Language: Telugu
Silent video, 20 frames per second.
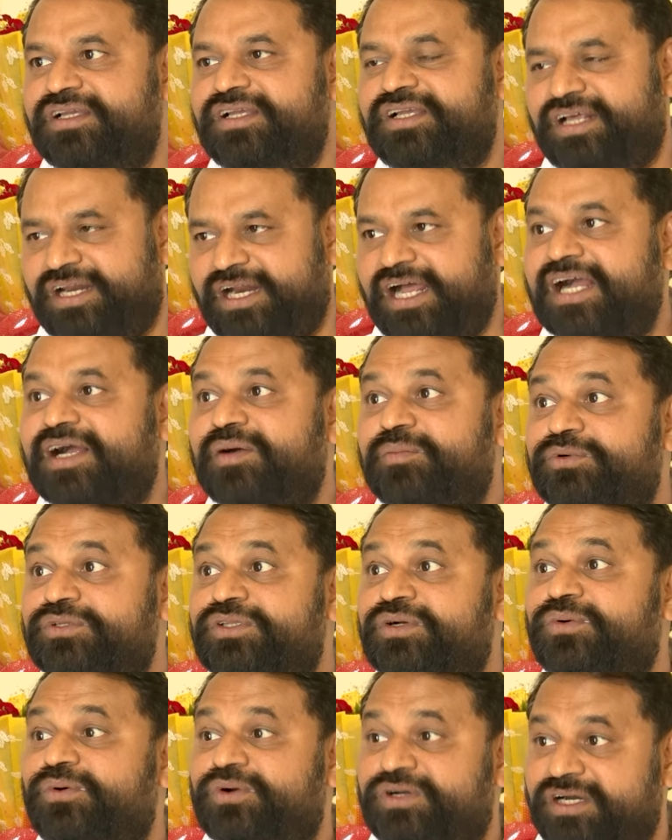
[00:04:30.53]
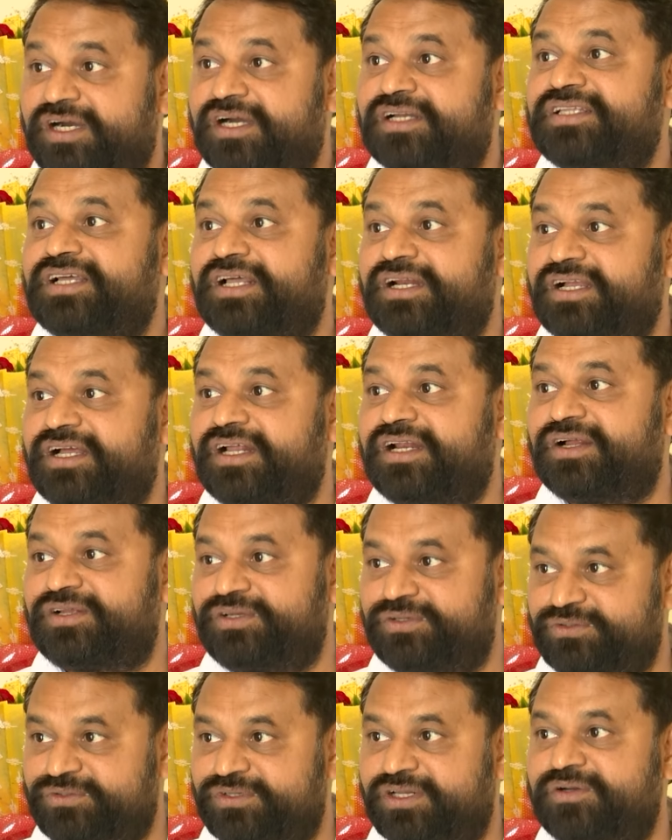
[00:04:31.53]
ఇక రాకపోతే కొట్లాడటానికన్నా
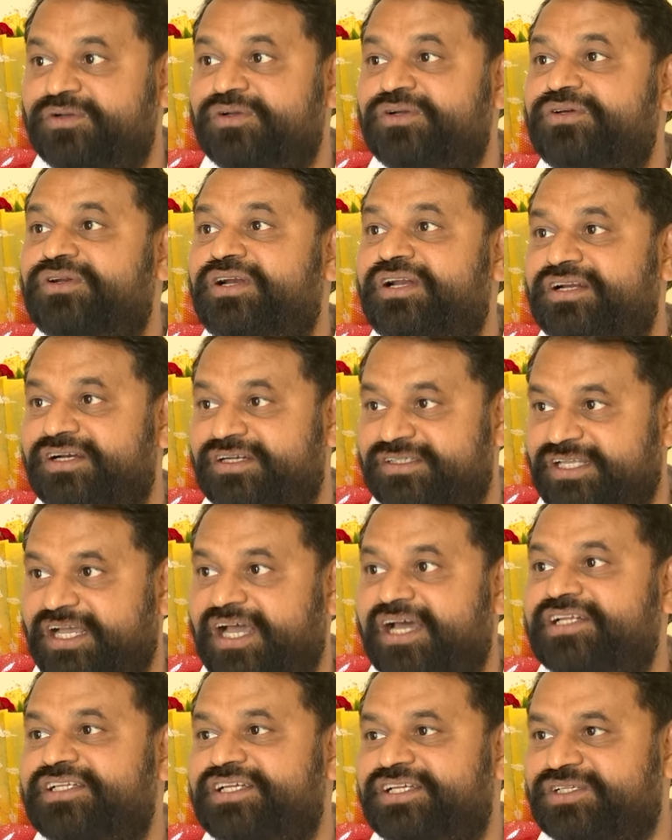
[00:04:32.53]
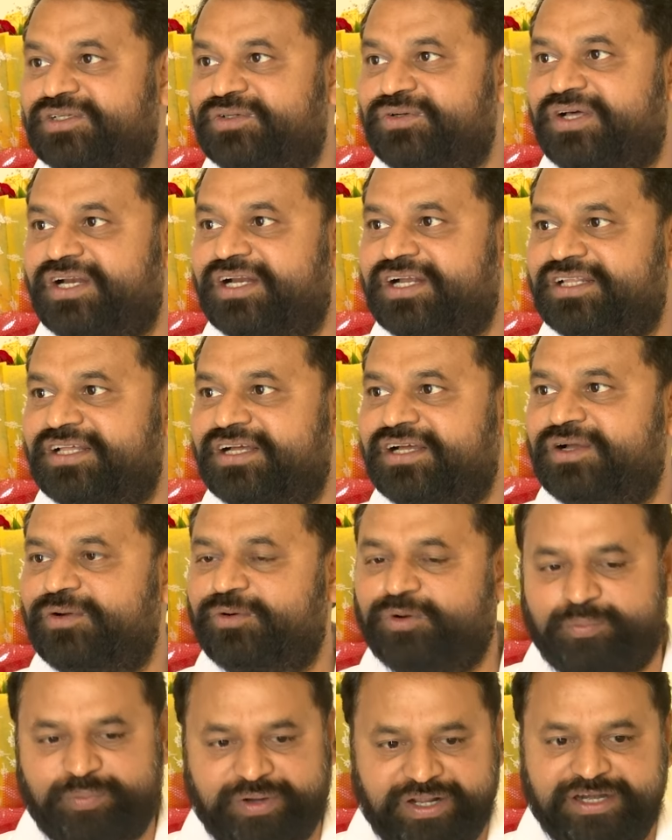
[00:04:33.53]
యుద్ధ యోధులను తయారు చేసుకోవాలి కదా
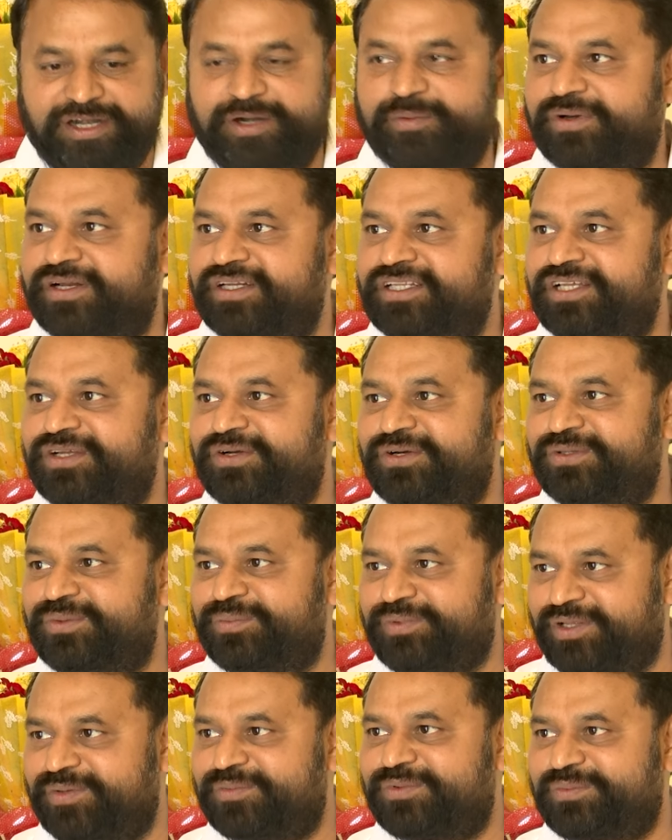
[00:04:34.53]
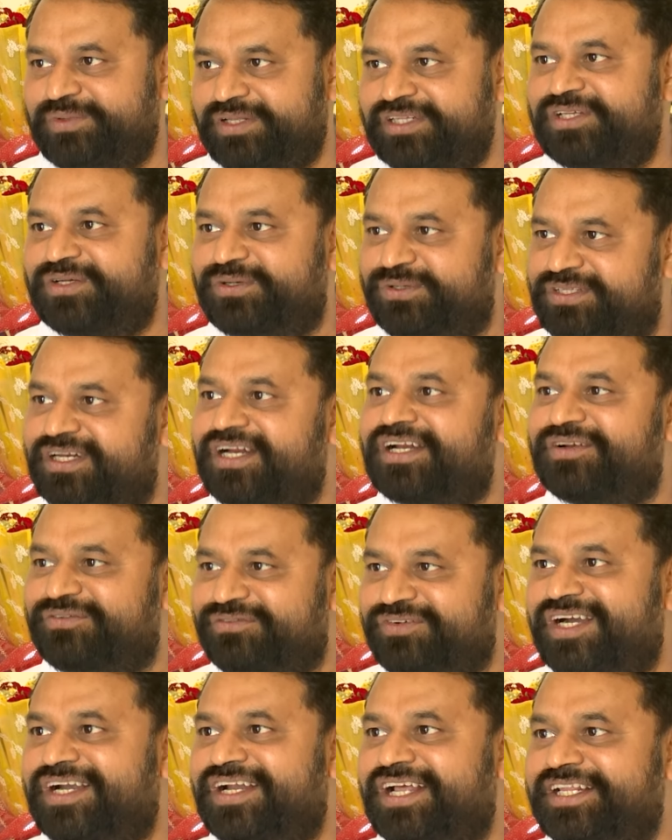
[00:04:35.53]
ఓ పన్నెండు మంది యోధు పదమూడు మంది యోధులను
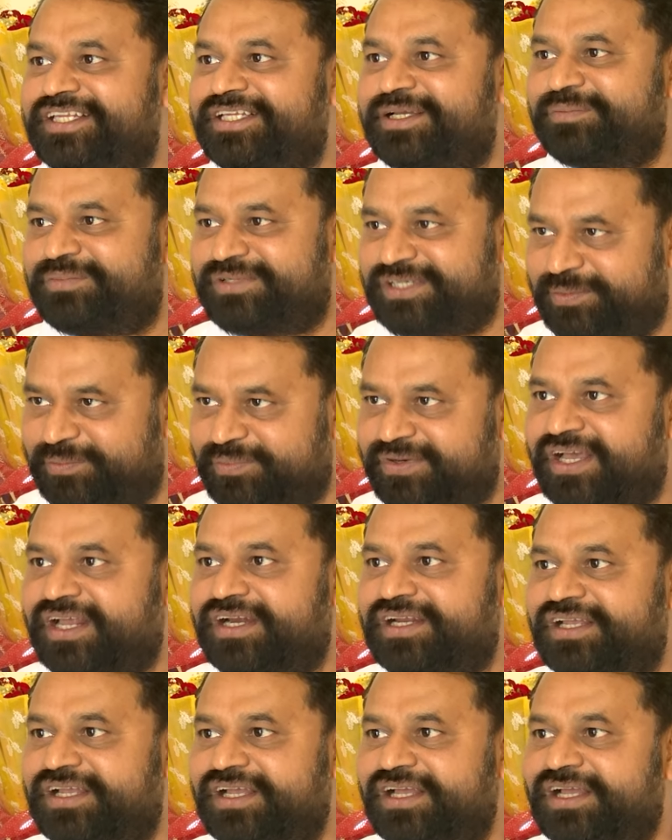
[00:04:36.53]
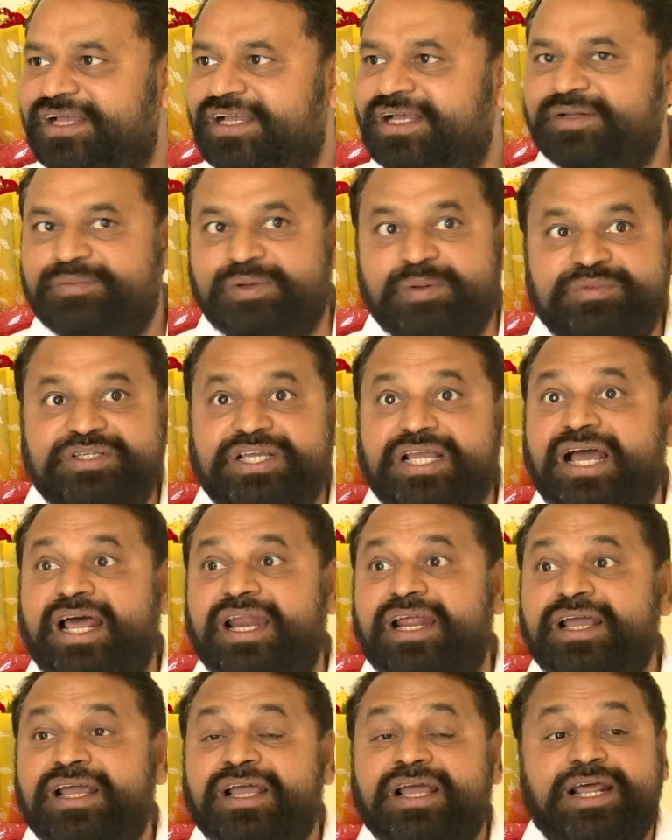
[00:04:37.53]
ఇవ్వండి అని చెప్పి చెప్పడానికి మేము
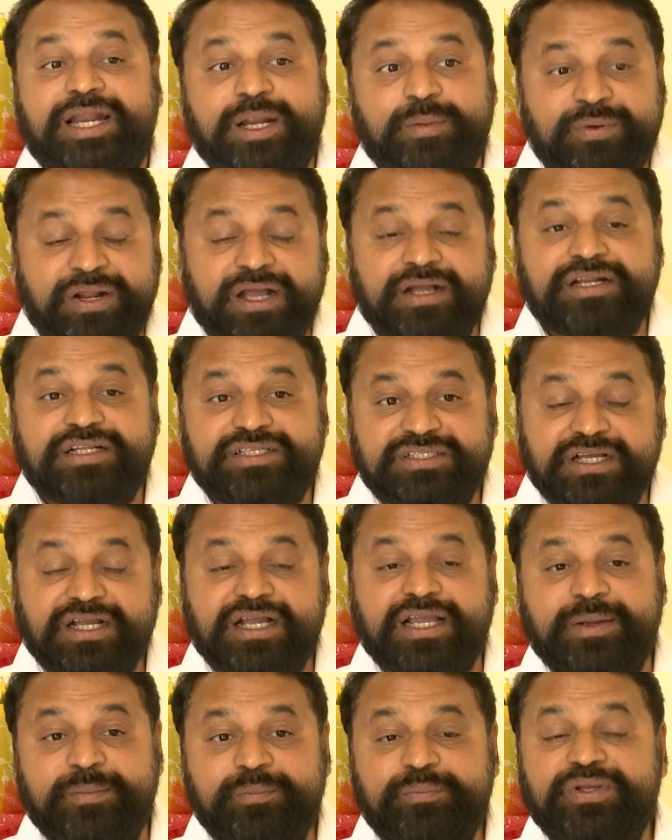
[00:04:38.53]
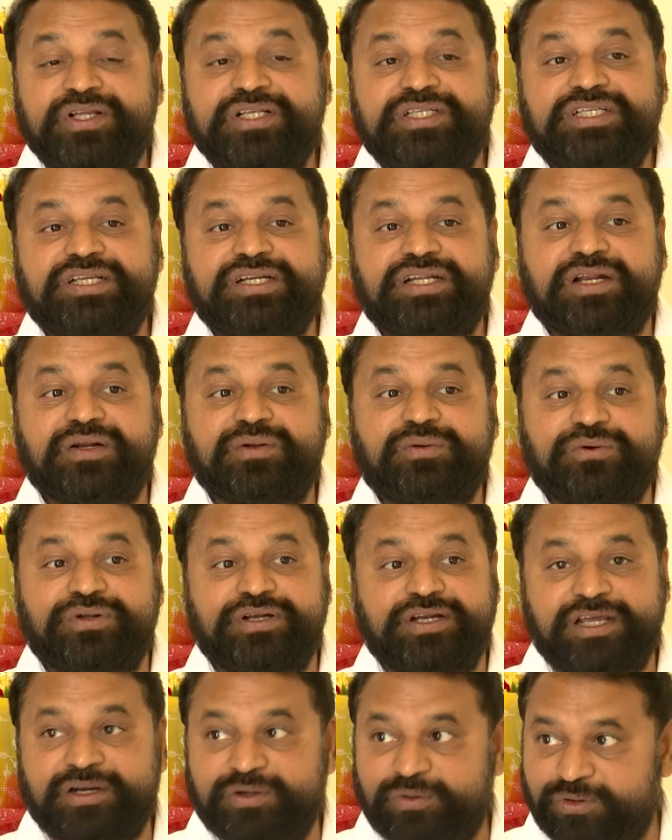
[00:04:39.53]
చేయాలి రేపు నాకు నిజంగా ఎంపీ ఇచ్చింది అనుకో
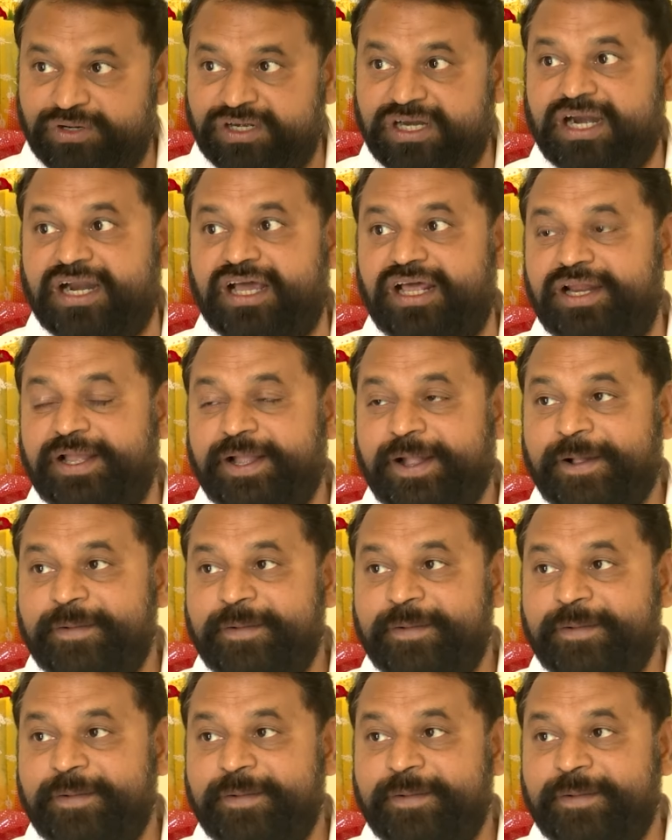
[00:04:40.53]
నేను కొట్లాడాలి